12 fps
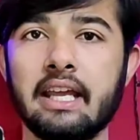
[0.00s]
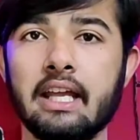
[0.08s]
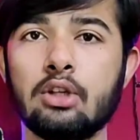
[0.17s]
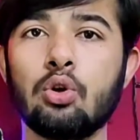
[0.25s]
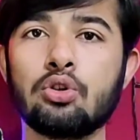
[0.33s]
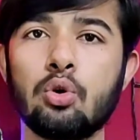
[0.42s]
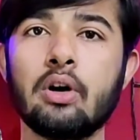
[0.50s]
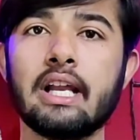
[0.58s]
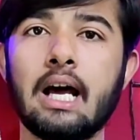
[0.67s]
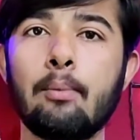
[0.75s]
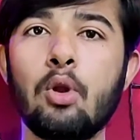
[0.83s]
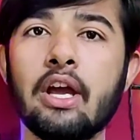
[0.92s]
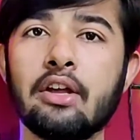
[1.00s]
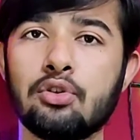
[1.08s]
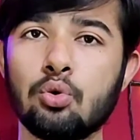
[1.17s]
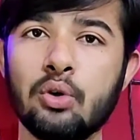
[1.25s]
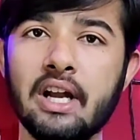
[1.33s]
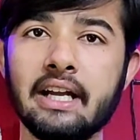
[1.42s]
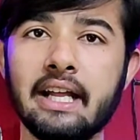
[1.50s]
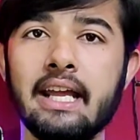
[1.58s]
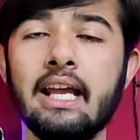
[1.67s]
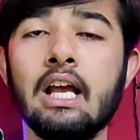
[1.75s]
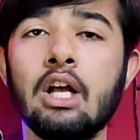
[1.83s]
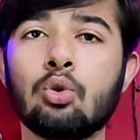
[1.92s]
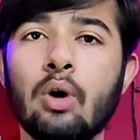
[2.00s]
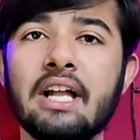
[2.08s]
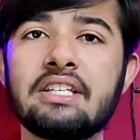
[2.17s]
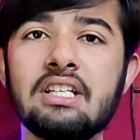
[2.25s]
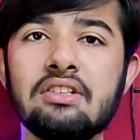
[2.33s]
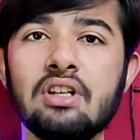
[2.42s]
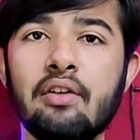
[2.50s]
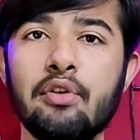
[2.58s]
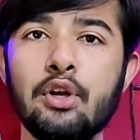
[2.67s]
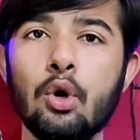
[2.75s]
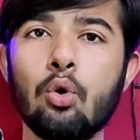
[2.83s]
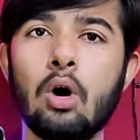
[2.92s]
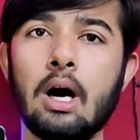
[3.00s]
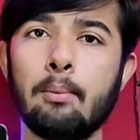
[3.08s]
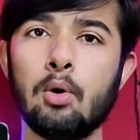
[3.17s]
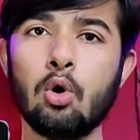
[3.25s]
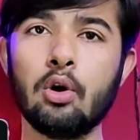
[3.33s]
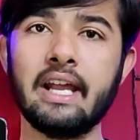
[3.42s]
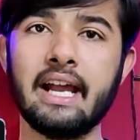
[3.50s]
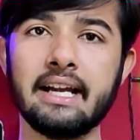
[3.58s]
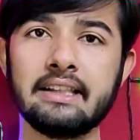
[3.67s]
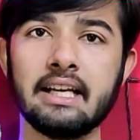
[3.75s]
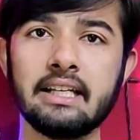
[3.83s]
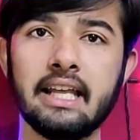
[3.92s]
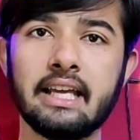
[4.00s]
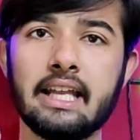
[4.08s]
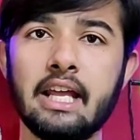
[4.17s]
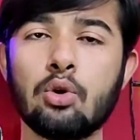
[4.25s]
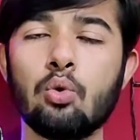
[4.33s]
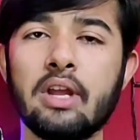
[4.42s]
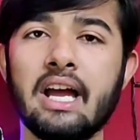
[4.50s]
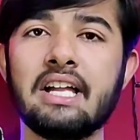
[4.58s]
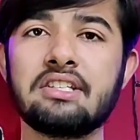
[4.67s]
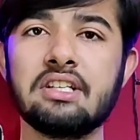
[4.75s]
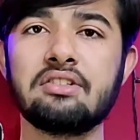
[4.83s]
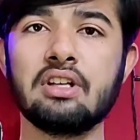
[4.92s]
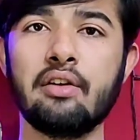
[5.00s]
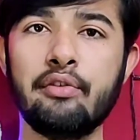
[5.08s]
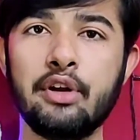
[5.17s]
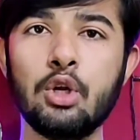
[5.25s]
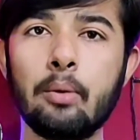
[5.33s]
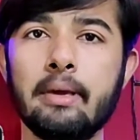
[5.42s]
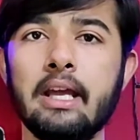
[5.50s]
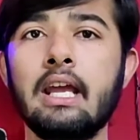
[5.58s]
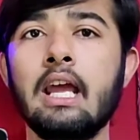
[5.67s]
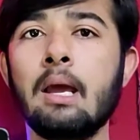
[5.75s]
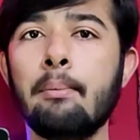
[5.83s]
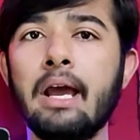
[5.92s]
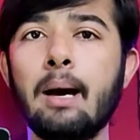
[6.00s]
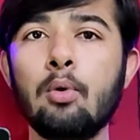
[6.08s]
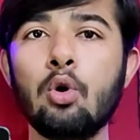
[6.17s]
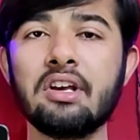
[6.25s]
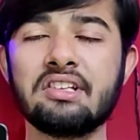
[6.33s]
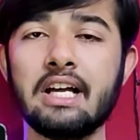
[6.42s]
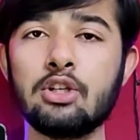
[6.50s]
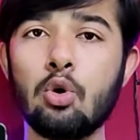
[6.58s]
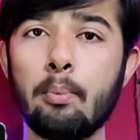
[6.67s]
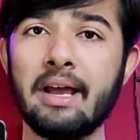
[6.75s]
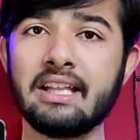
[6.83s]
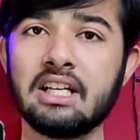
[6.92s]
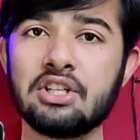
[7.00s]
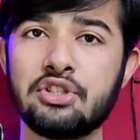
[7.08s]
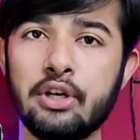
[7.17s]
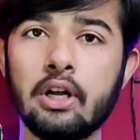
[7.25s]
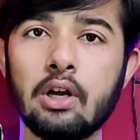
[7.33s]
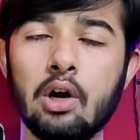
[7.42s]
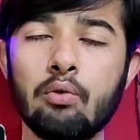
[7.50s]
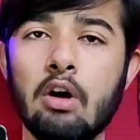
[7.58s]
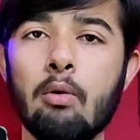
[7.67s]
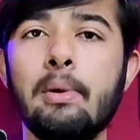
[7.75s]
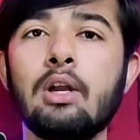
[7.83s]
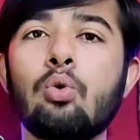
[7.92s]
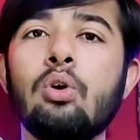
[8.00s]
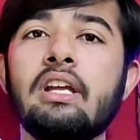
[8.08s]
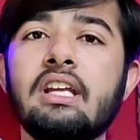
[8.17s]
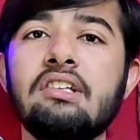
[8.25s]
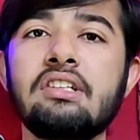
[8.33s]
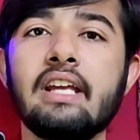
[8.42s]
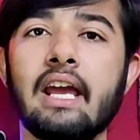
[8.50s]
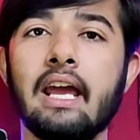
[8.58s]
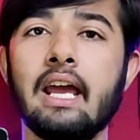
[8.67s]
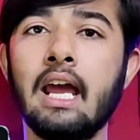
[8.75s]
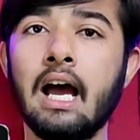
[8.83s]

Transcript: हैं दोस्तों अगर आप लोग एक स्टूडेंट हैं तो आज की इस वीडियो को आप लोगों ने एंड तक देखना है क्योंकि आज की इस वीडियो में मैं आप लोगों के साथ जो मेथड शेयर करूँगा वो बिल्कुल ईजी हैं